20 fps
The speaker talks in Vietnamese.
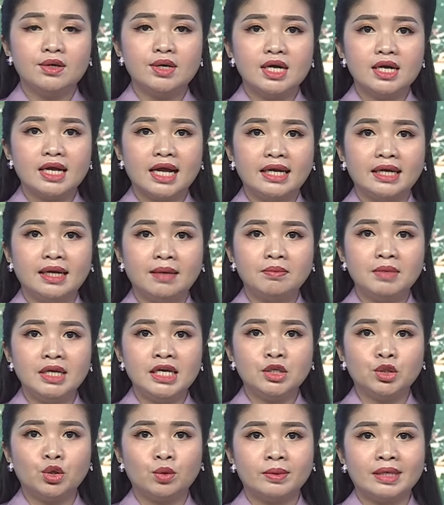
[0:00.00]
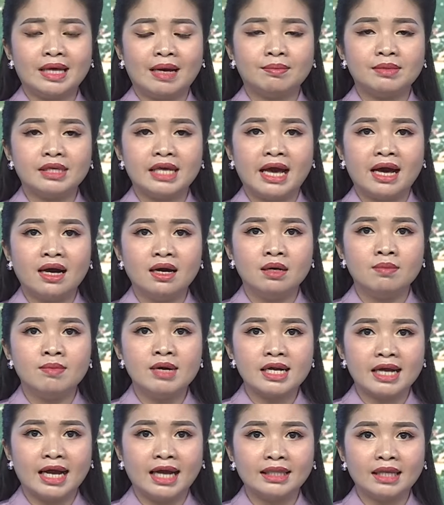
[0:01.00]
Sau hơn 2 năm liên tục giảm giá ở
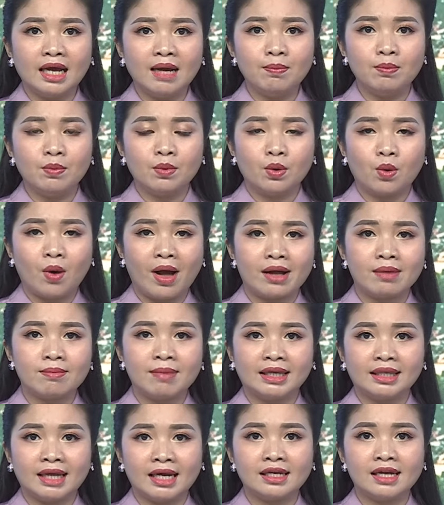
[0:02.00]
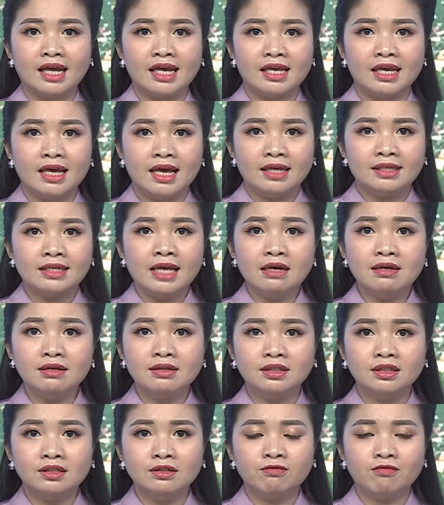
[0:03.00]
mức khá thấp, khoảng 3 tháng nay, giá
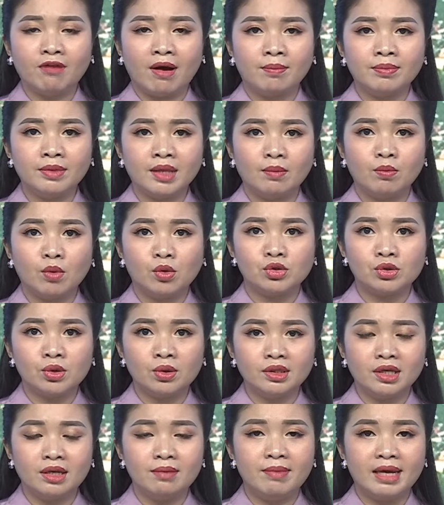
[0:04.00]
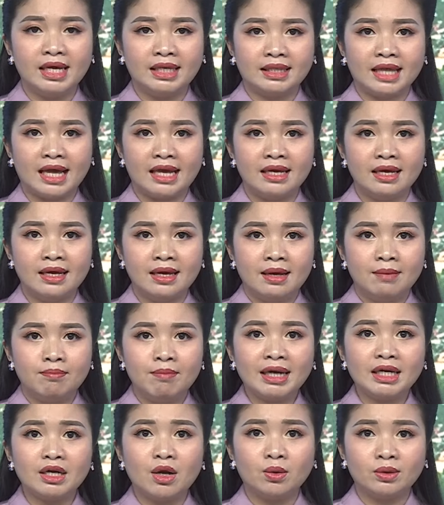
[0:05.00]
lương thương phẩm tại một số tỉnh miền Tây
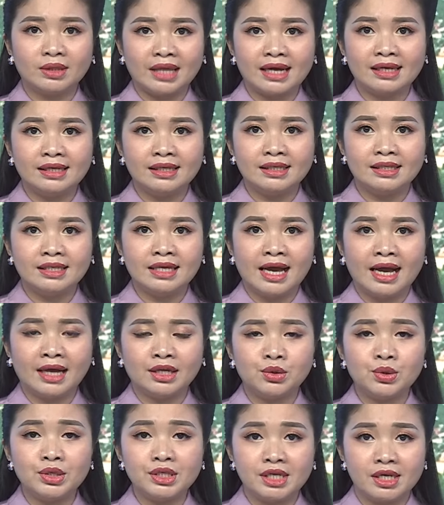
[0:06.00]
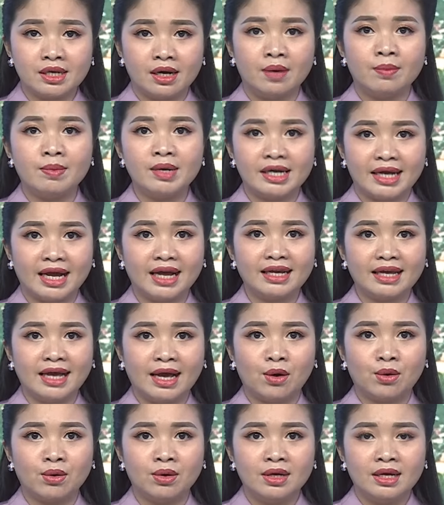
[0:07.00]
bắt đầu tăng và duy trì ở mức khá
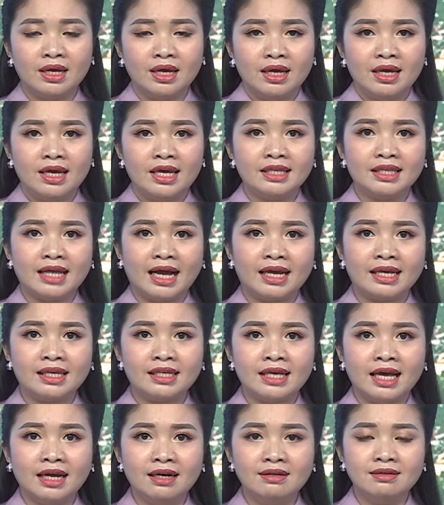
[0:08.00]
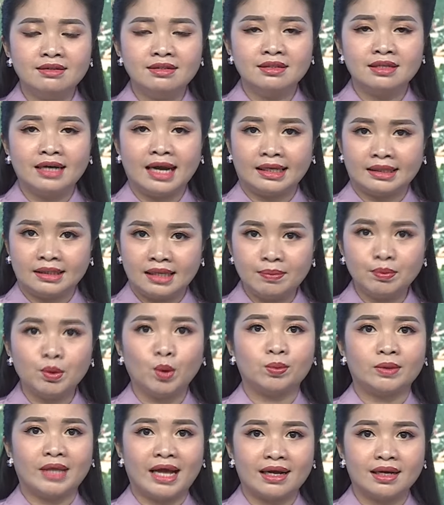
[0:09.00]
cao. Hiện tại, giá lương lại tiếp
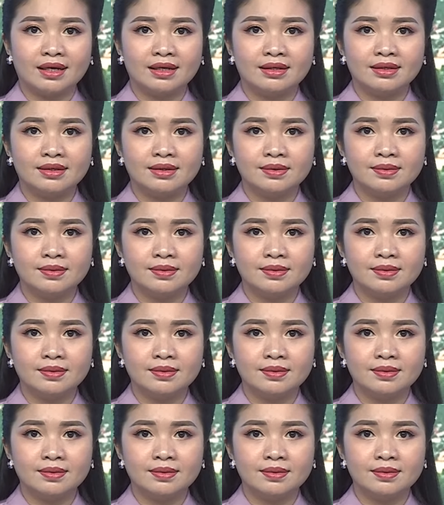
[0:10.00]
tục tăng.